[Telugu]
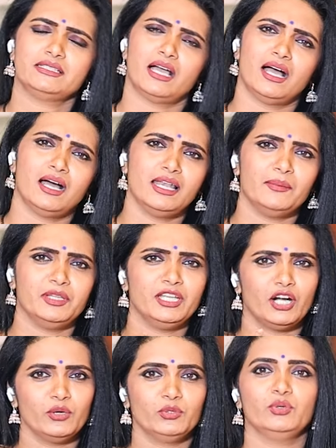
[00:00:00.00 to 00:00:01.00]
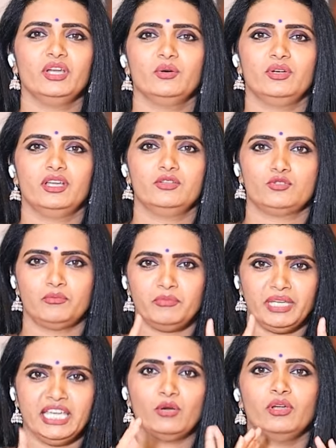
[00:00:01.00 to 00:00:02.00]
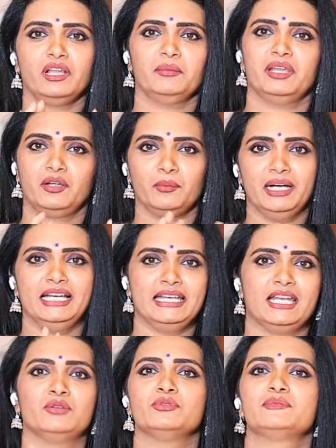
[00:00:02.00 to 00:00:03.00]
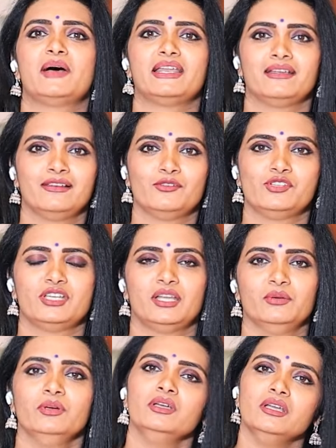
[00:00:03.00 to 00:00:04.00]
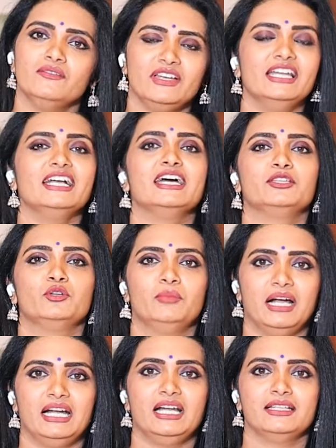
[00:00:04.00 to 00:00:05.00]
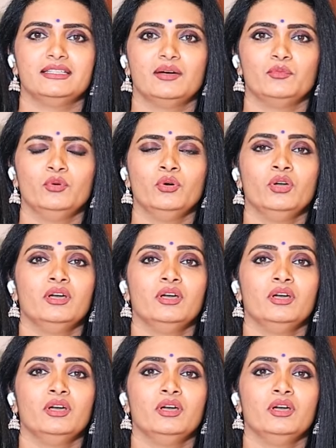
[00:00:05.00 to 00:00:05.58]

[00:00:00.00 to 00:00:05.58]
చాలామంది అడుగుతూనే ఉన్నారు సో మీ కోరిక మేరకు మళ్ళీ నేను స్పార్కిల్కి వచ్చాను విరళ గారితో మాట్లాడదాము